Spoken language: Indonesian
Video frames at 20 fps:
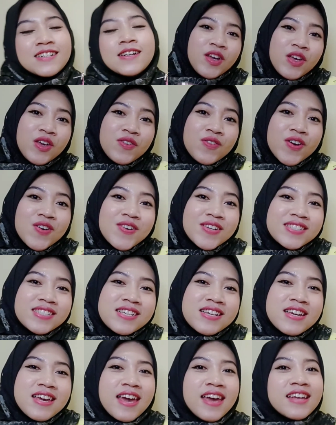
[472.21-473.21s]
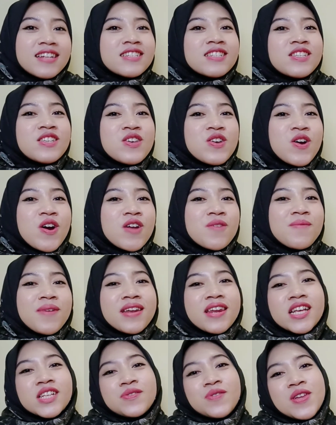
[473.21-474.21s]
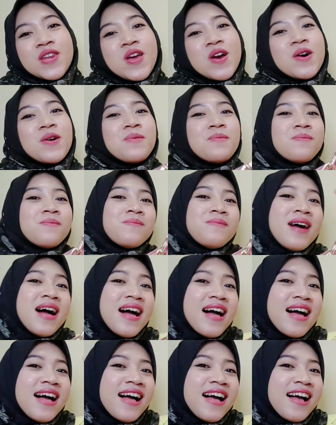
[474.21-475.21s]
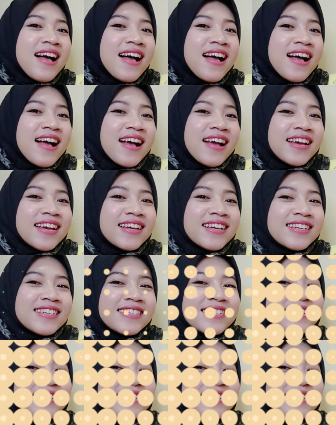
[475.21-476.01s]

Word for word: thank you for watching and see you on my next video bye